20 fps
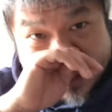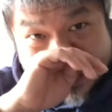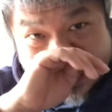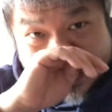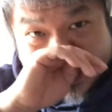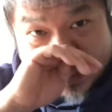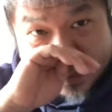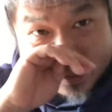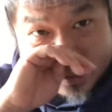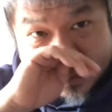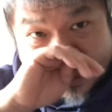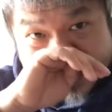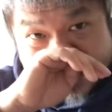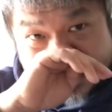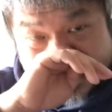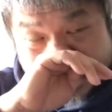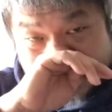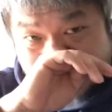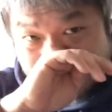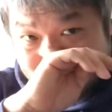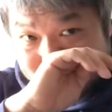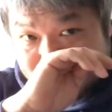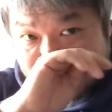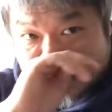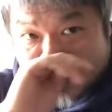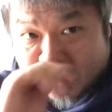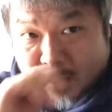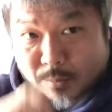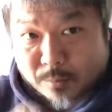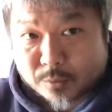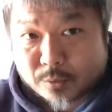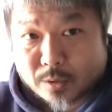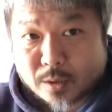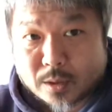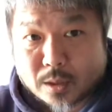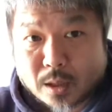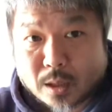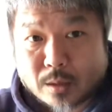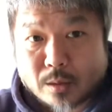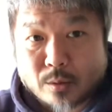社で勤めてる方もそういう
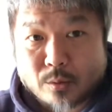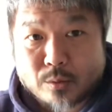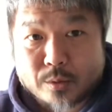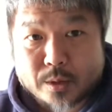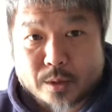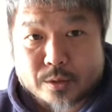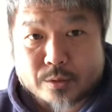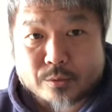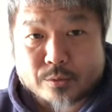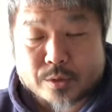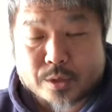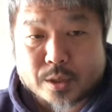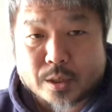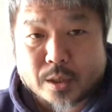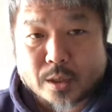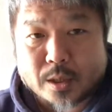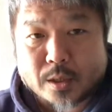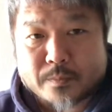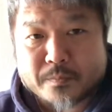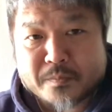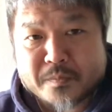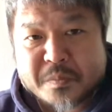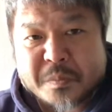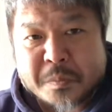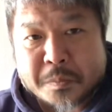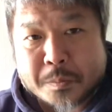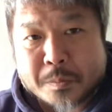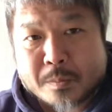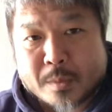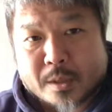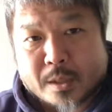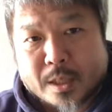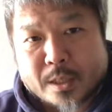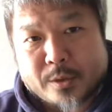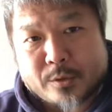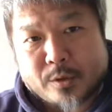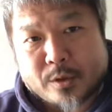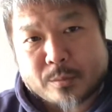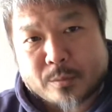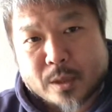方多いでしょうし、まあ、
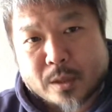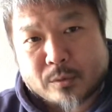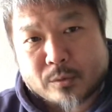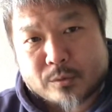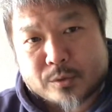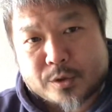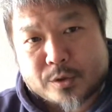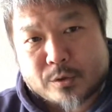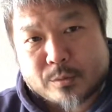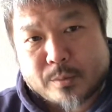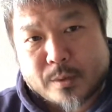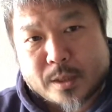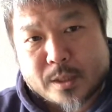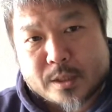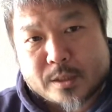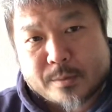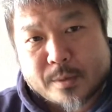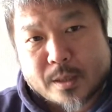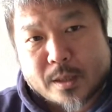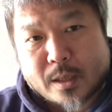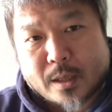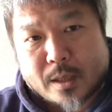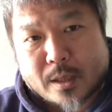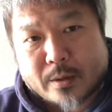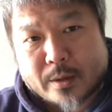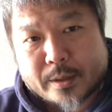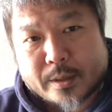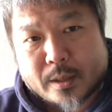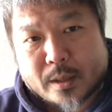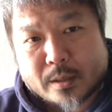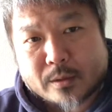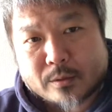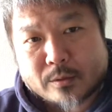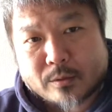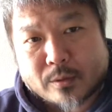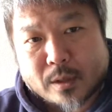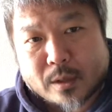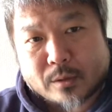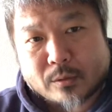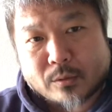何よりもあのうちの場合一番関わりがある
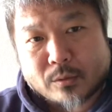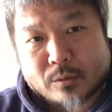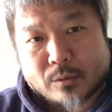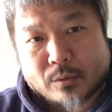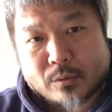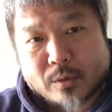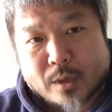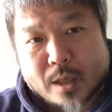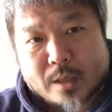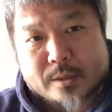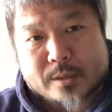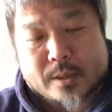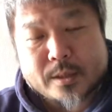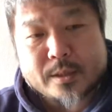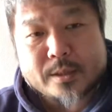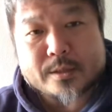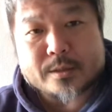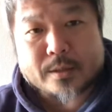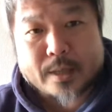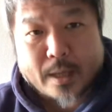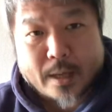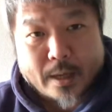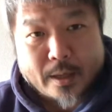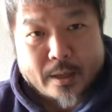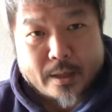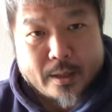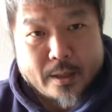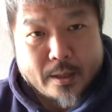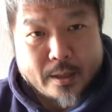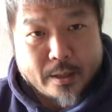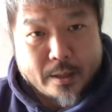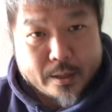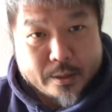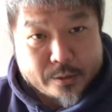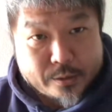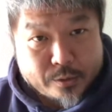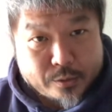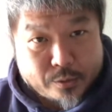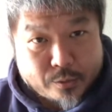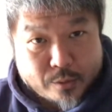のはあの学生ですね。
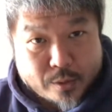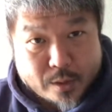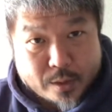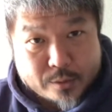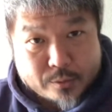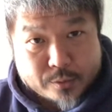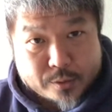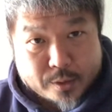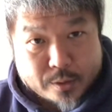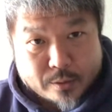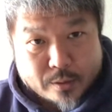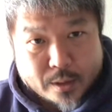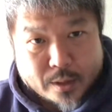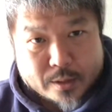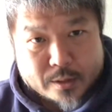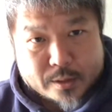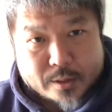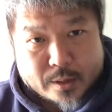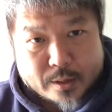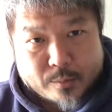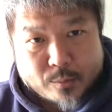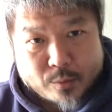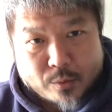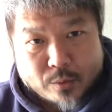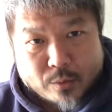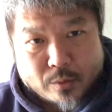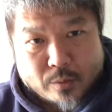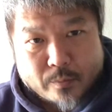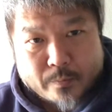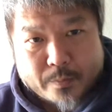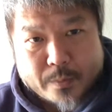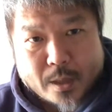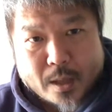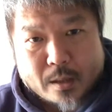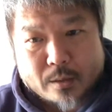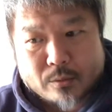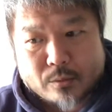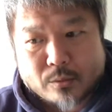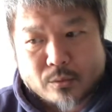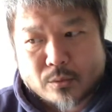就職活動してる学生も、
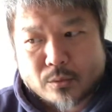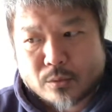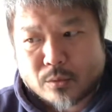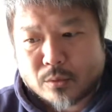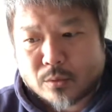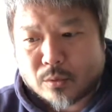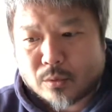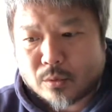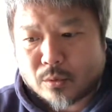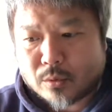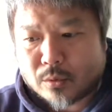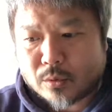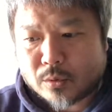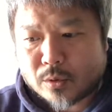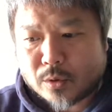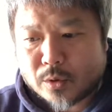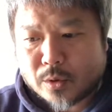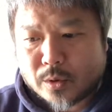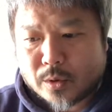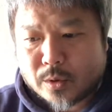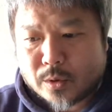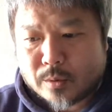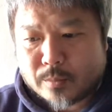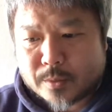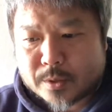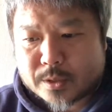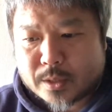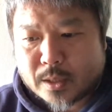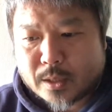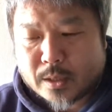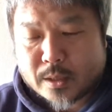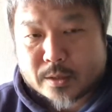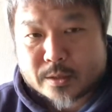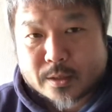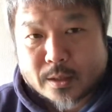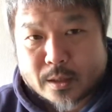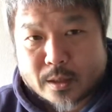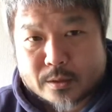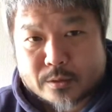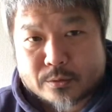あのまあ、3月
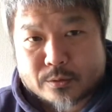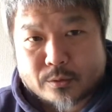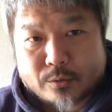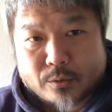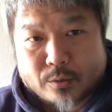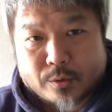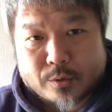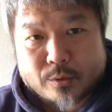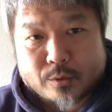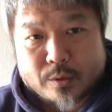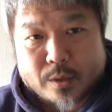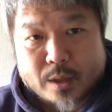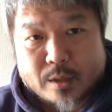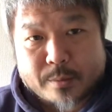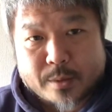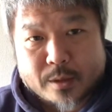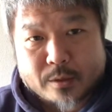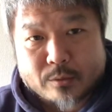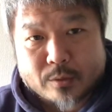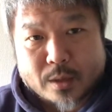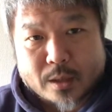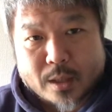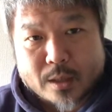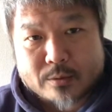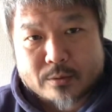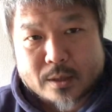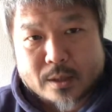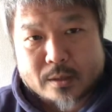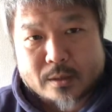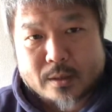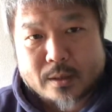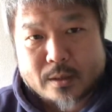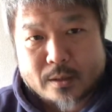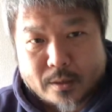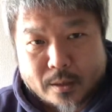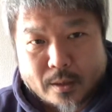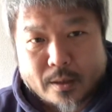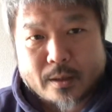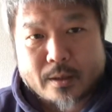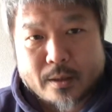からずっといろんなイベントがなくなってき
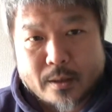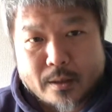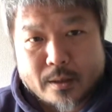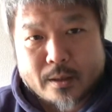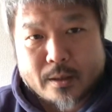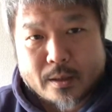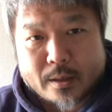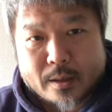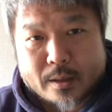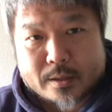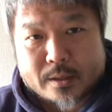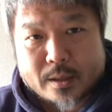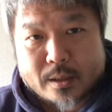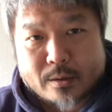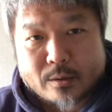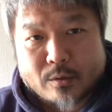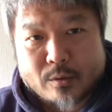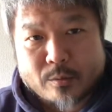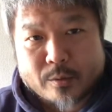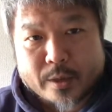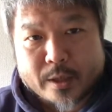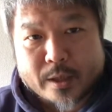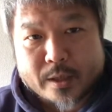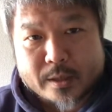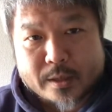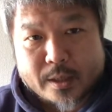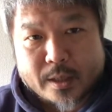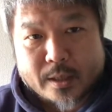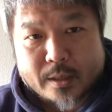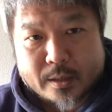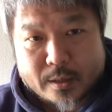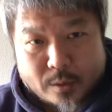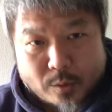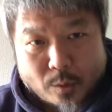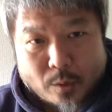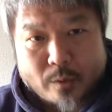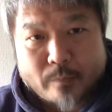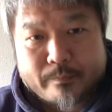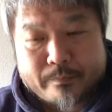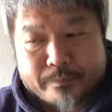て、えー、選考も延期延期
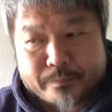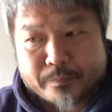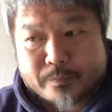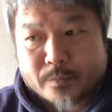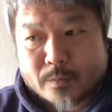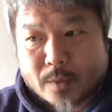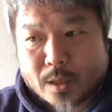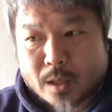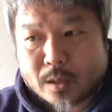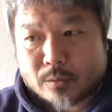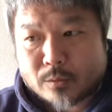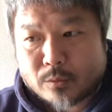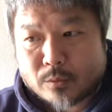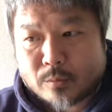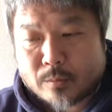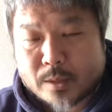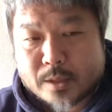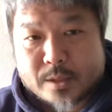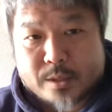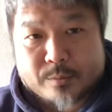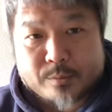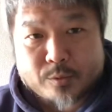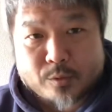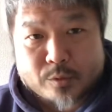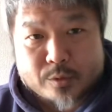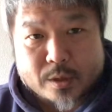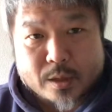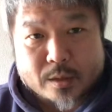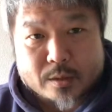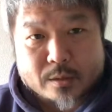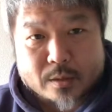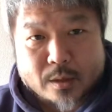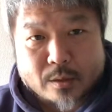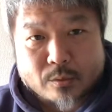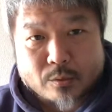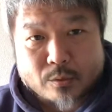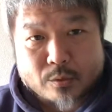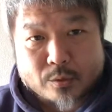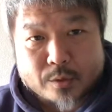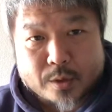と。あの、まあ、一部当然あ
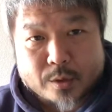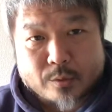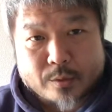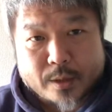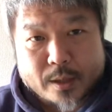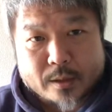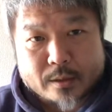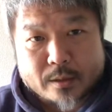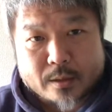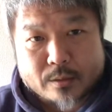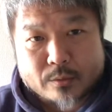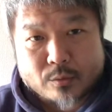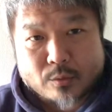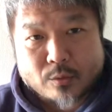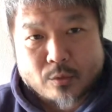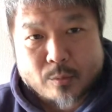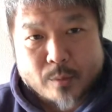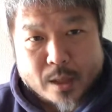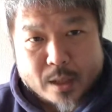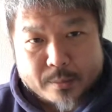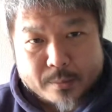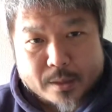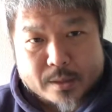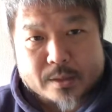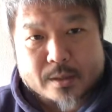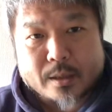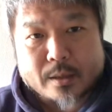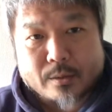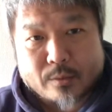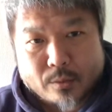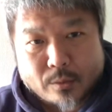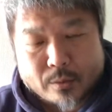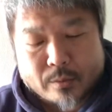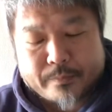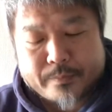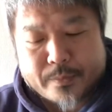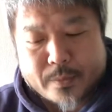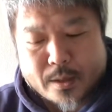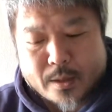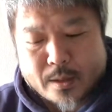の予定通りやってるところもありますけれど
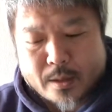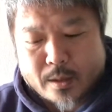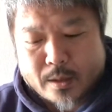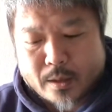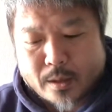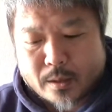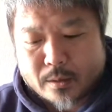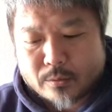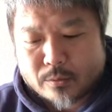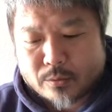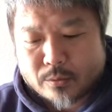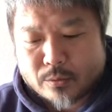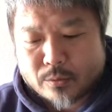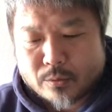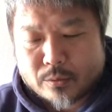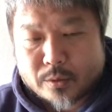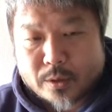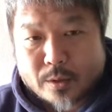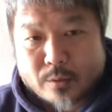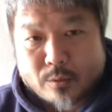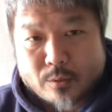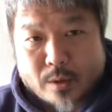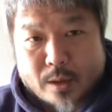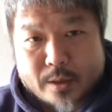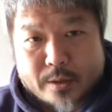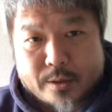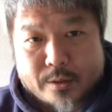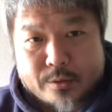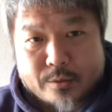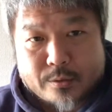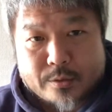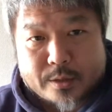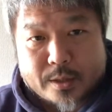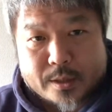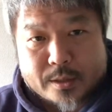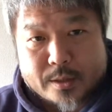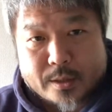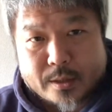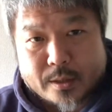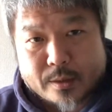あので今回緊急事
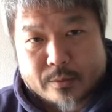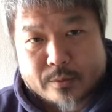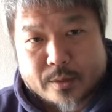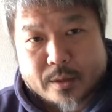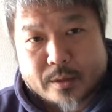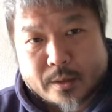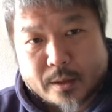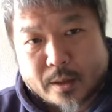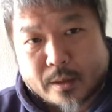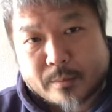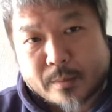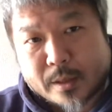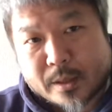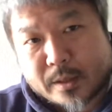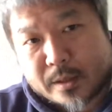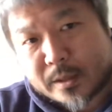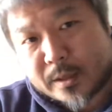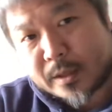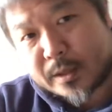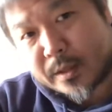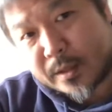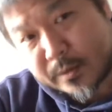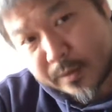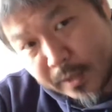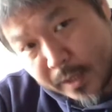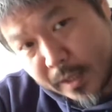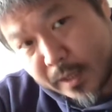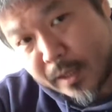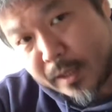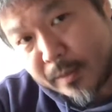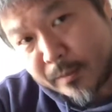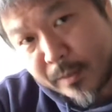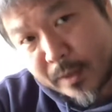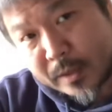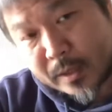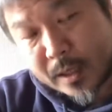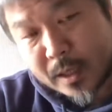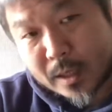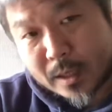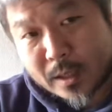態宣言を受けて、まあ、一気にですね
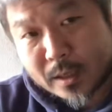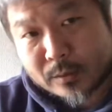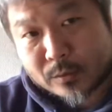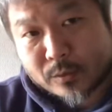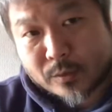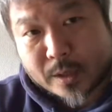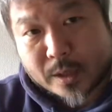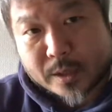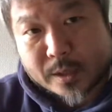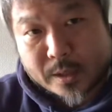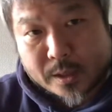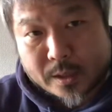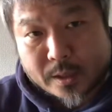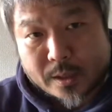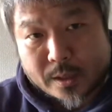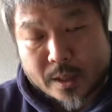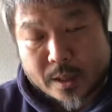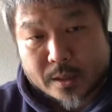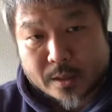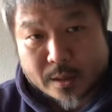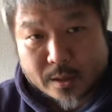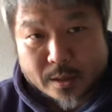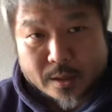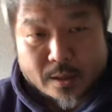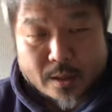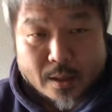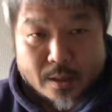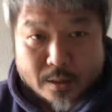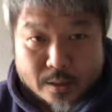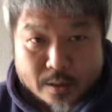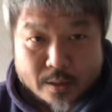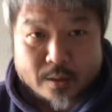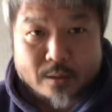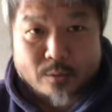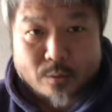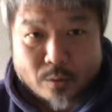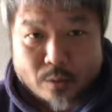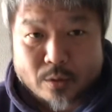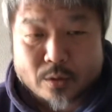またあの延期延期延期と